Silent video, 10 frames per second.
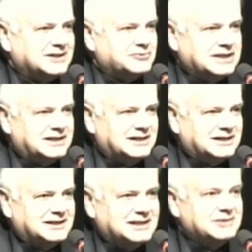
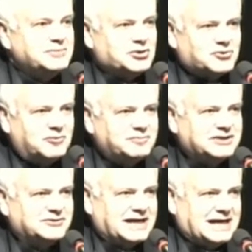Quindi il mio
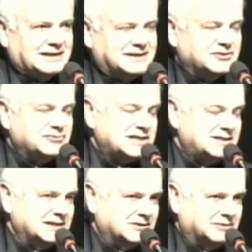compito è anche in
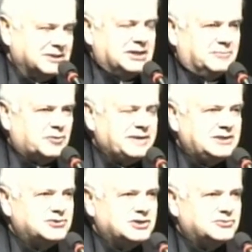questo
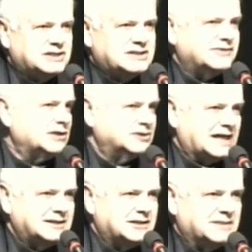momento in cui si fanno
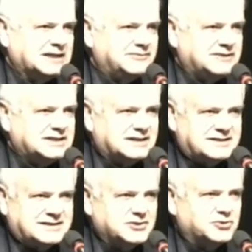tante
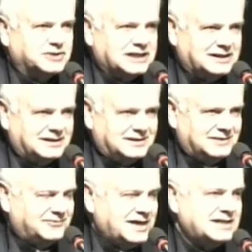manifestazioni
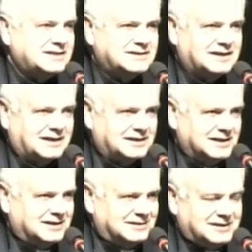di festa,
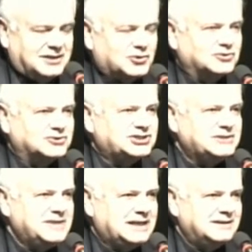di
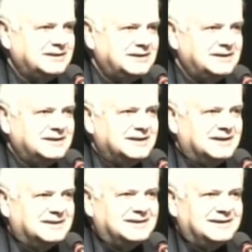riconoscimenti,
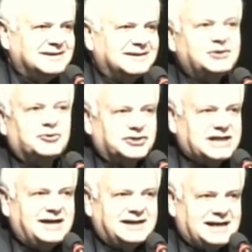di
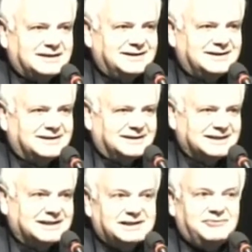ricordare anche
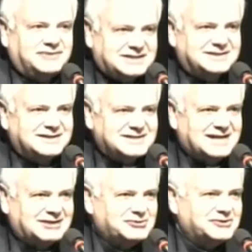che il
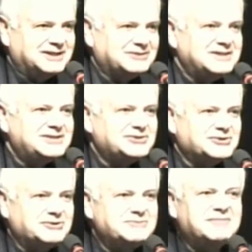festeggiato è
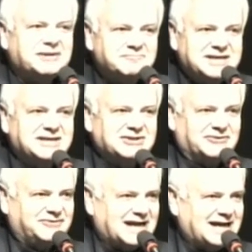questo bambino
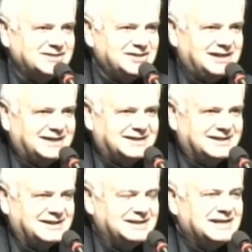fragile
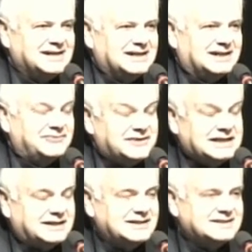che la
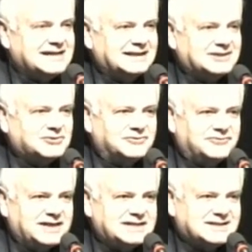fede cristiana
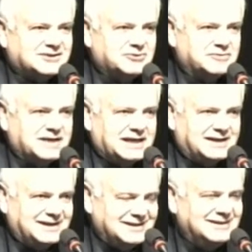confessa come
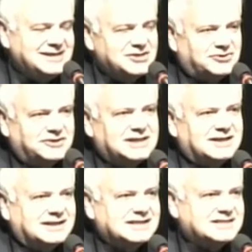il Dio
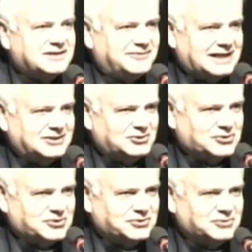che si è
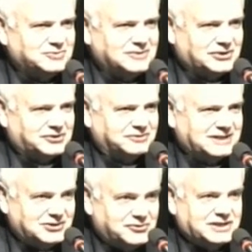fatto uno
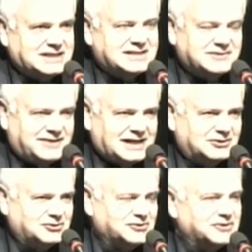di noi, si è
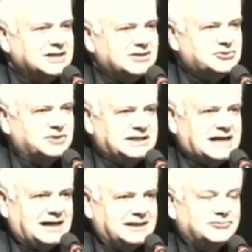fatto solidale.